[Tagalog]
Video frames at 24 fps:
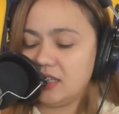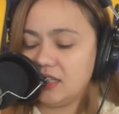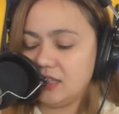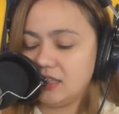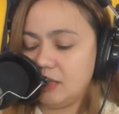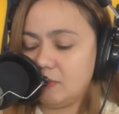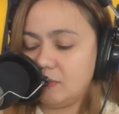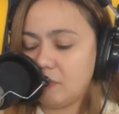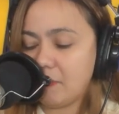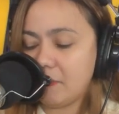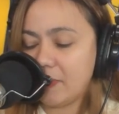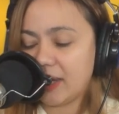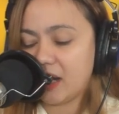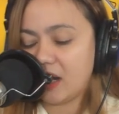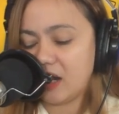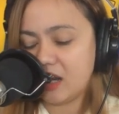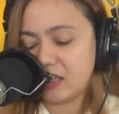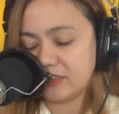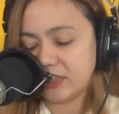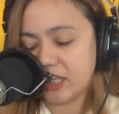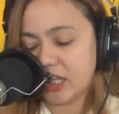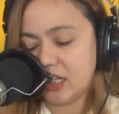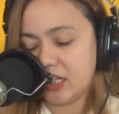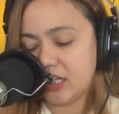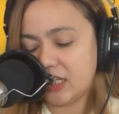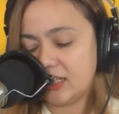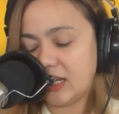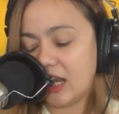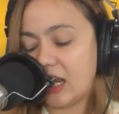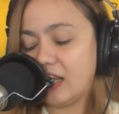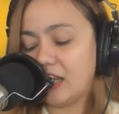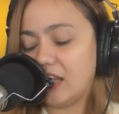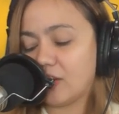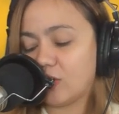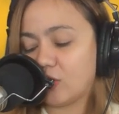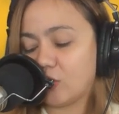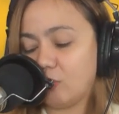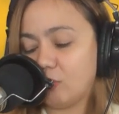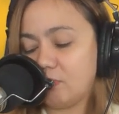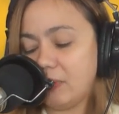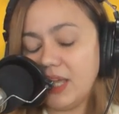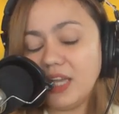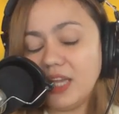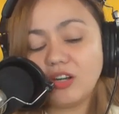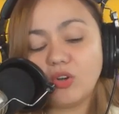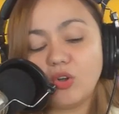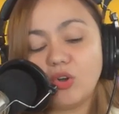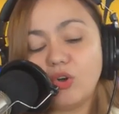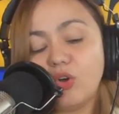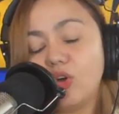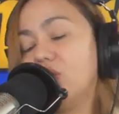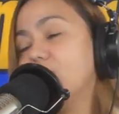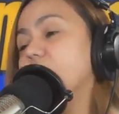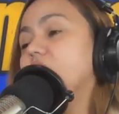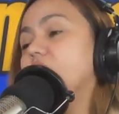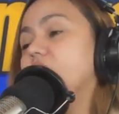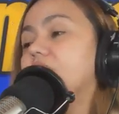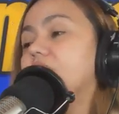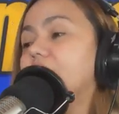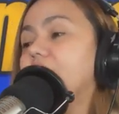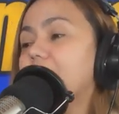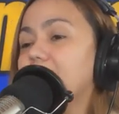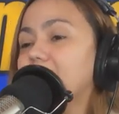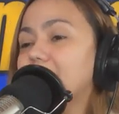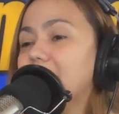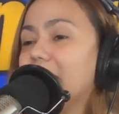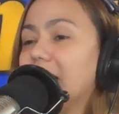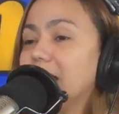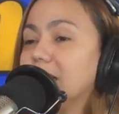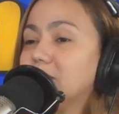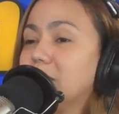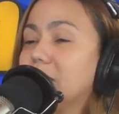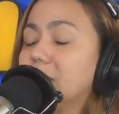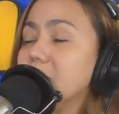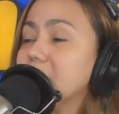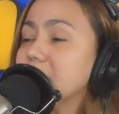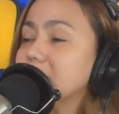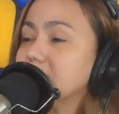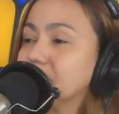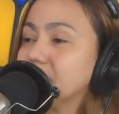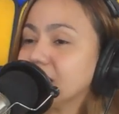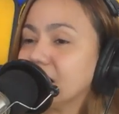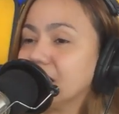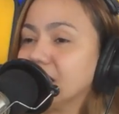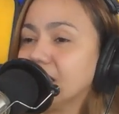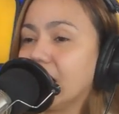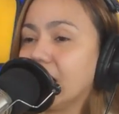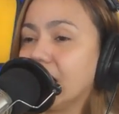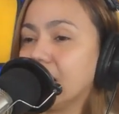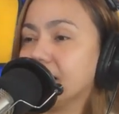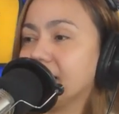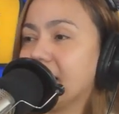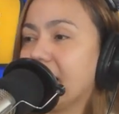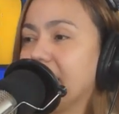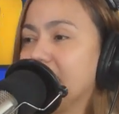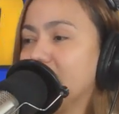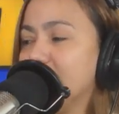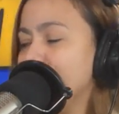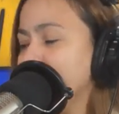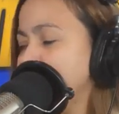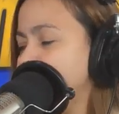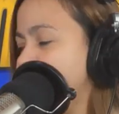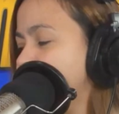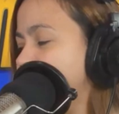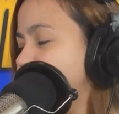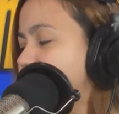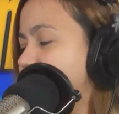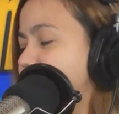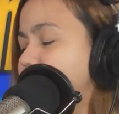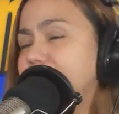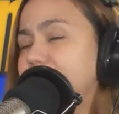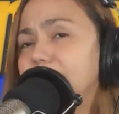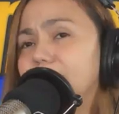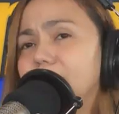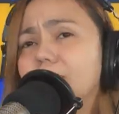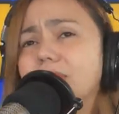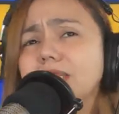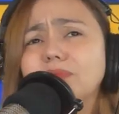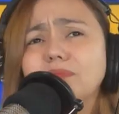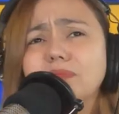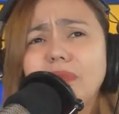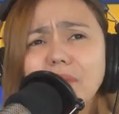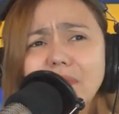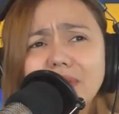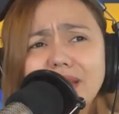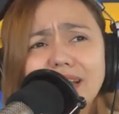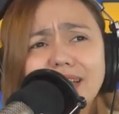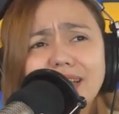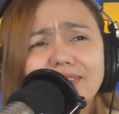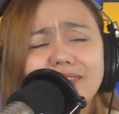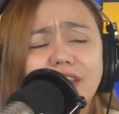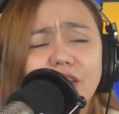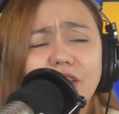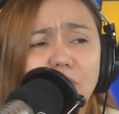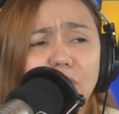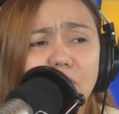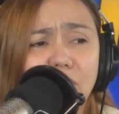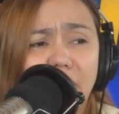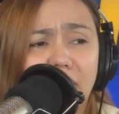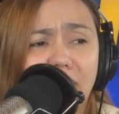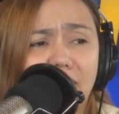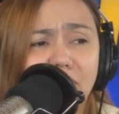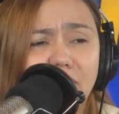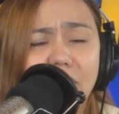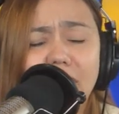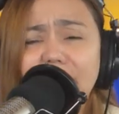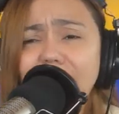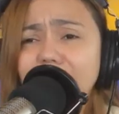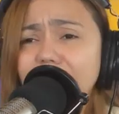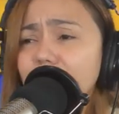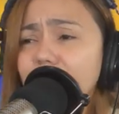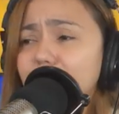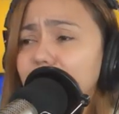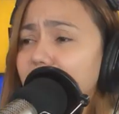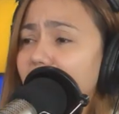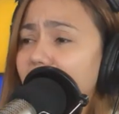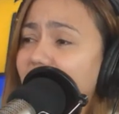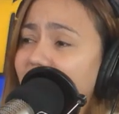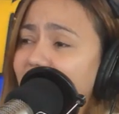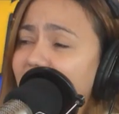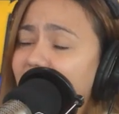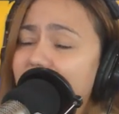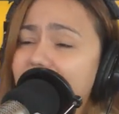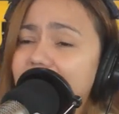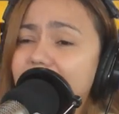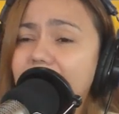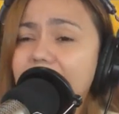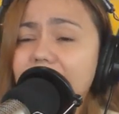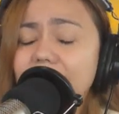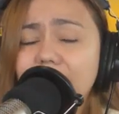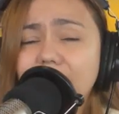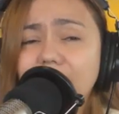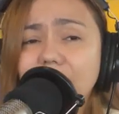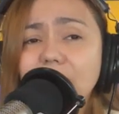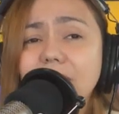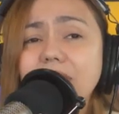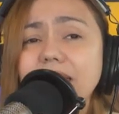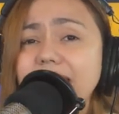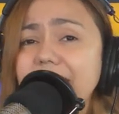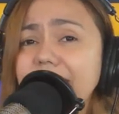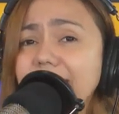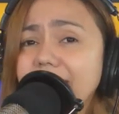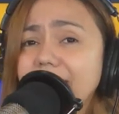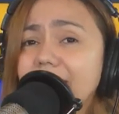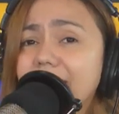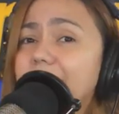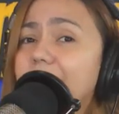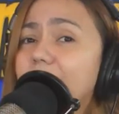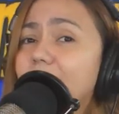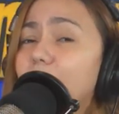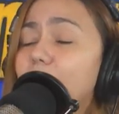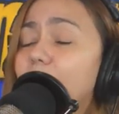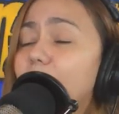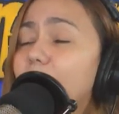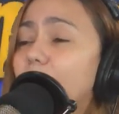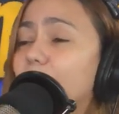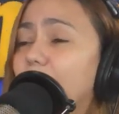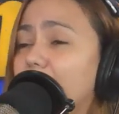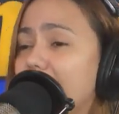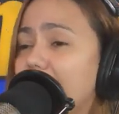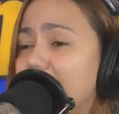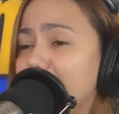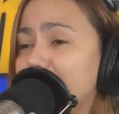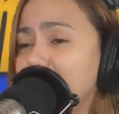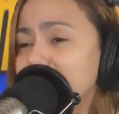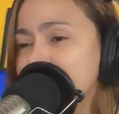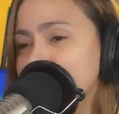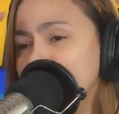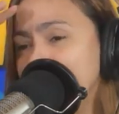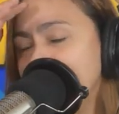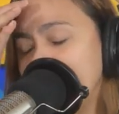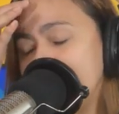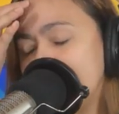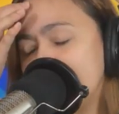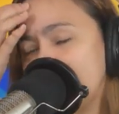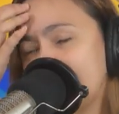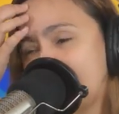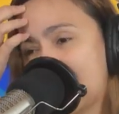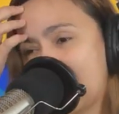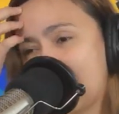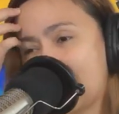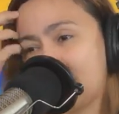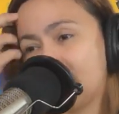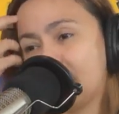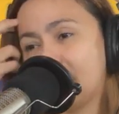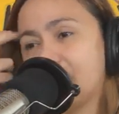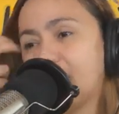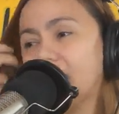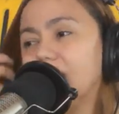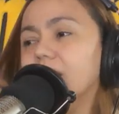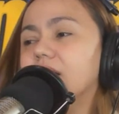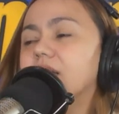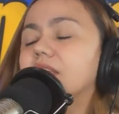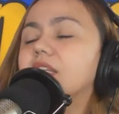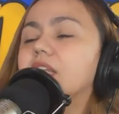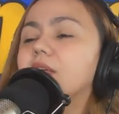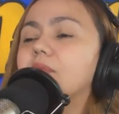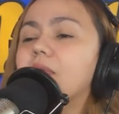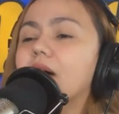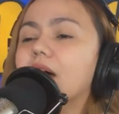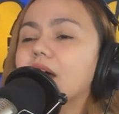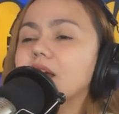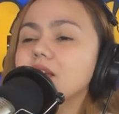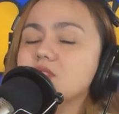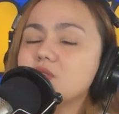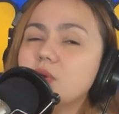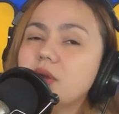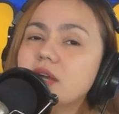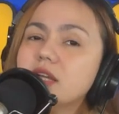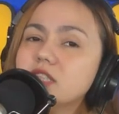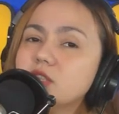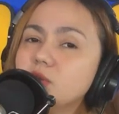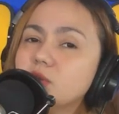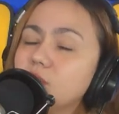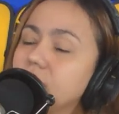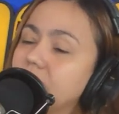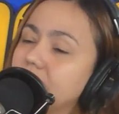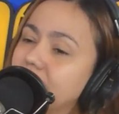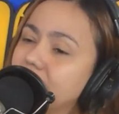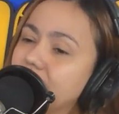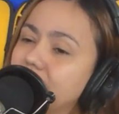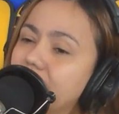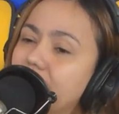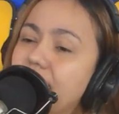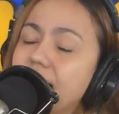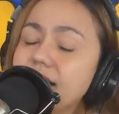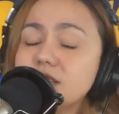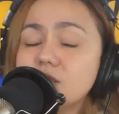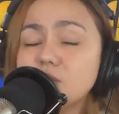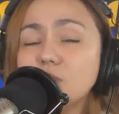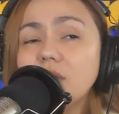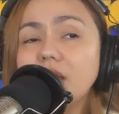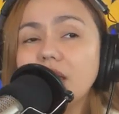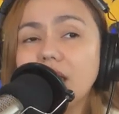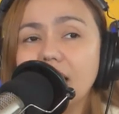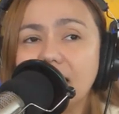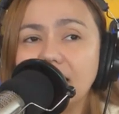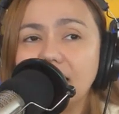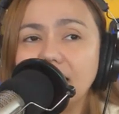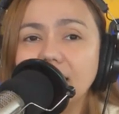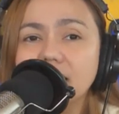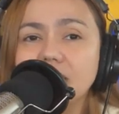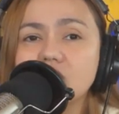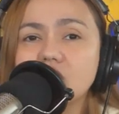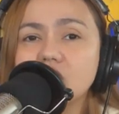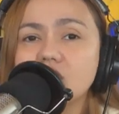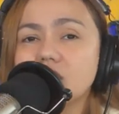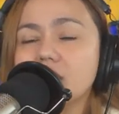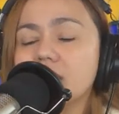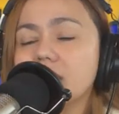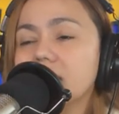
'Di ba? Para lang tayo naglalaro. Pero bakit pag mas matanda na tayo, mas mas mabigat na yung pain? Parang yung peklat, mas hindi nabubura, mas mahirap, 'di ba? So as we as we age,